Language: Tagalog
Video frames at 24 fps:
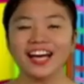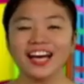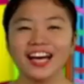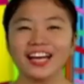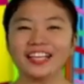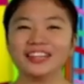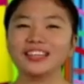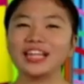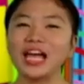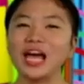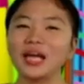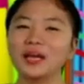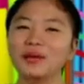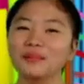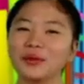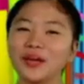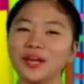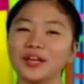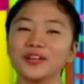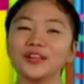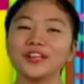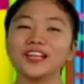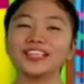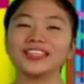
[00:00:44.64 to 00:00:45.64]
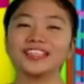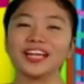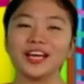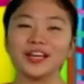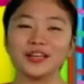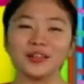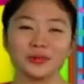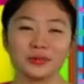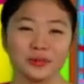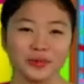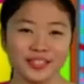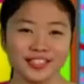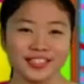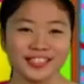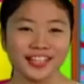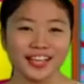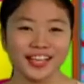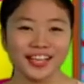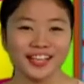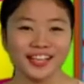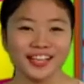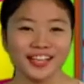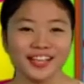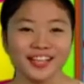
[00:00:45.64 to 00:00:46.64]
At dahil meron na tayong
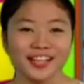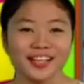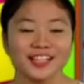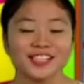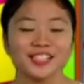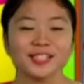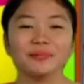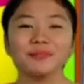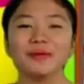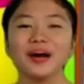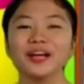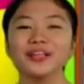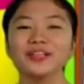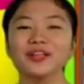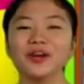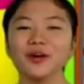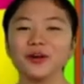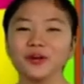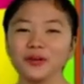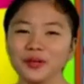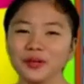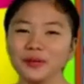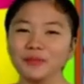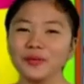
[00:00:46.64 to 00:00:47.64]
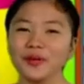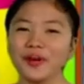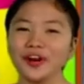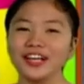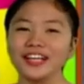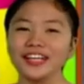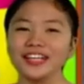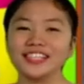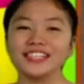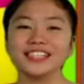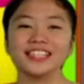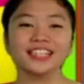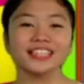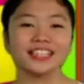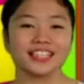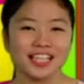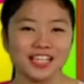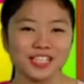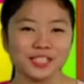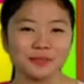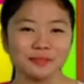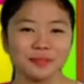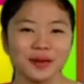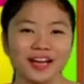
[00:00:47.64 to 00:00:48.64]
whistle, samahan niyo akong gumawa ng isang
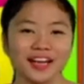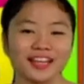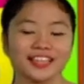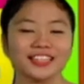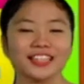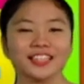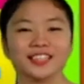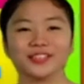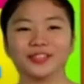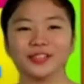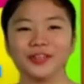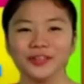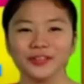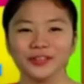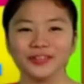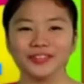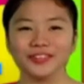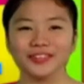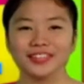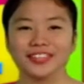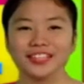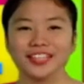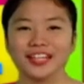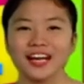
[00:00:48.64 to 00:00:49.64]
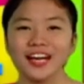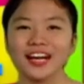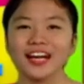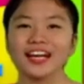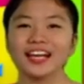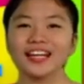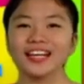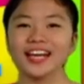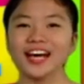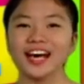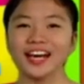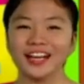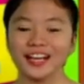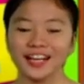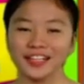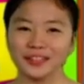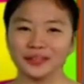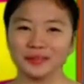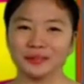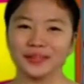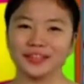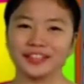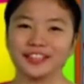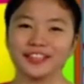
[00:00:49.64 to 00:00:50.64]
lace para dito. Ang kailangan
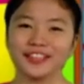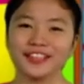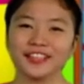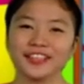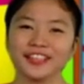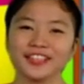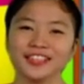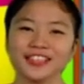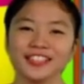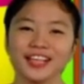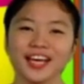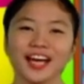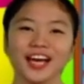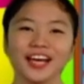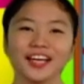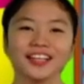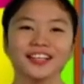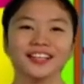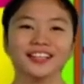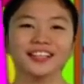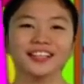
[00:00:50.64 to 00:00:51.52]
nating materials ay